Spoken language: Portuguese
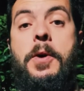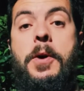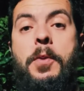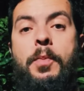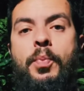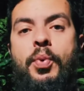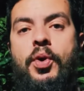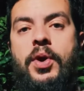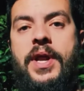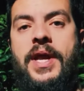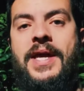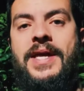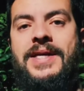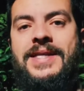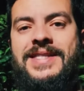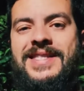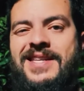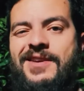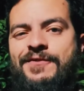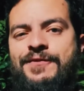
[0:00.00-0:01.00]
Porém,
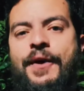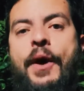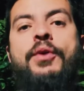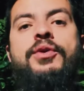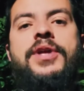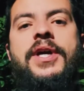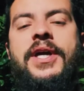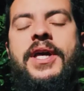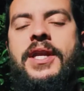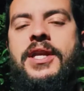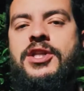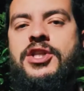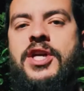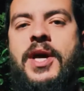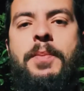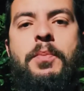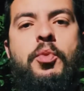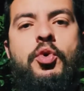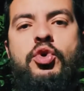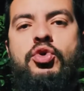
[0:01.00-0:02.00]
se falta aquele dia, é
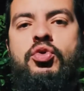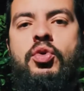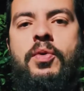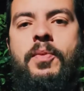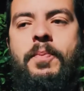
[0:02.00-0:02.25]
muito